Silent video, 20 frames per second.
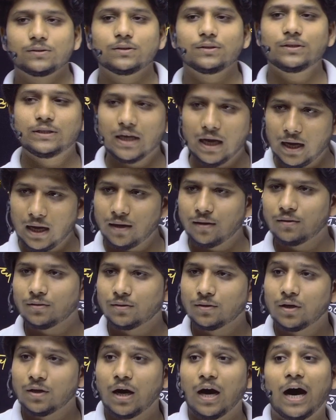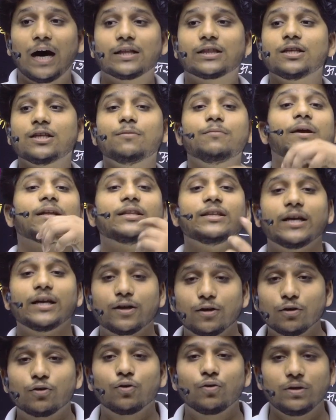या हाथी मेध
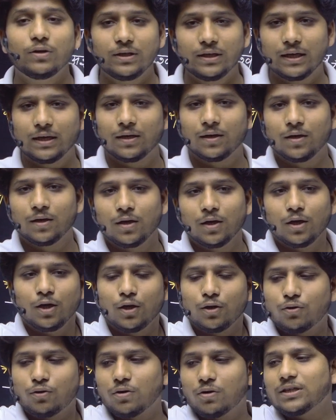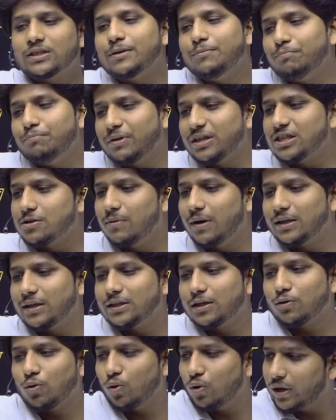यज्ञ क्यों नहीं है क्योंकि सिंपल सी बात है
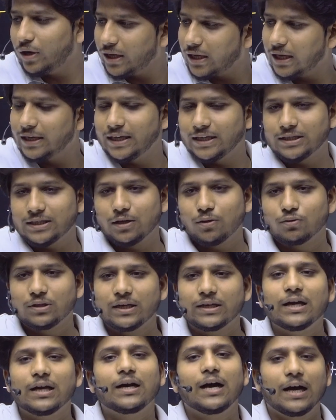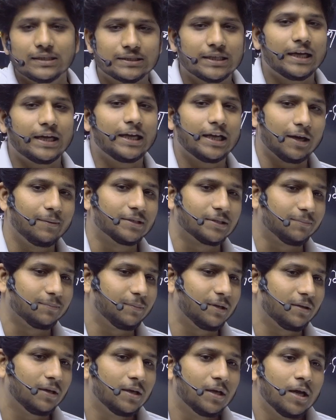घोड़े का नेचर होता है कि घास खाने का भी
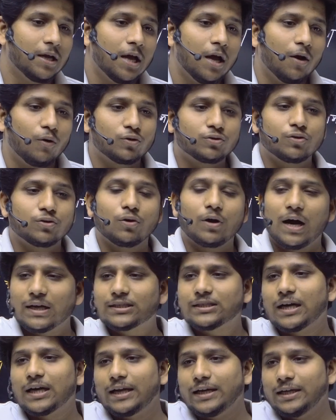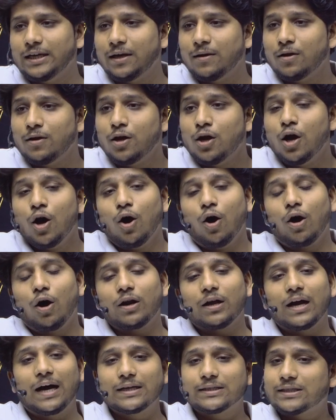सिंपल तो उसको घास खानी है और
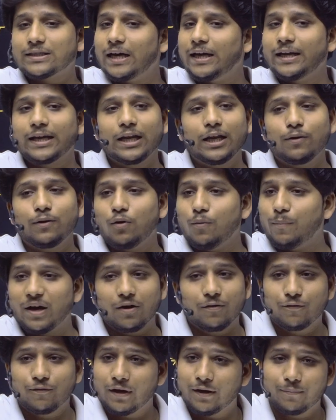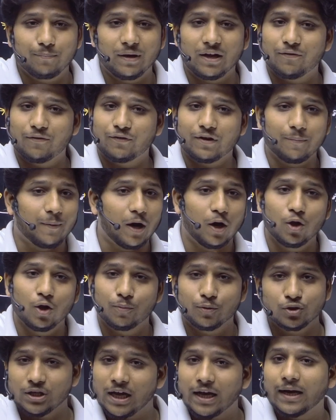घास खाने के लिए वो बर्फ के बर्फ के पहाड़ों
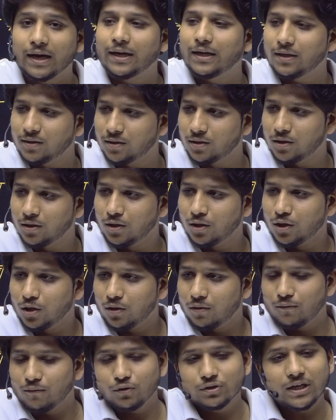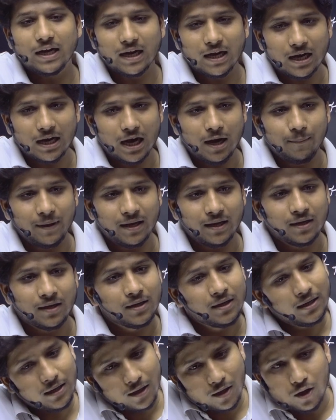पर जाएगा नहीं वो जाएगा कहाँ पे
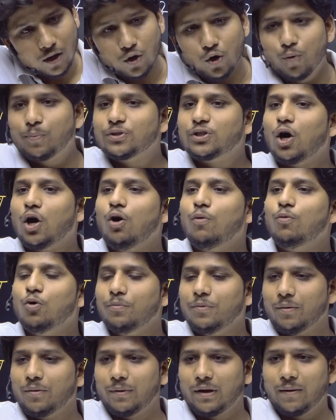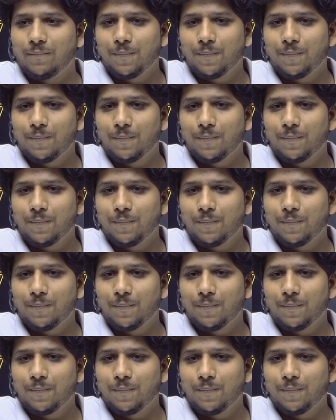उपजाऊ भूमि में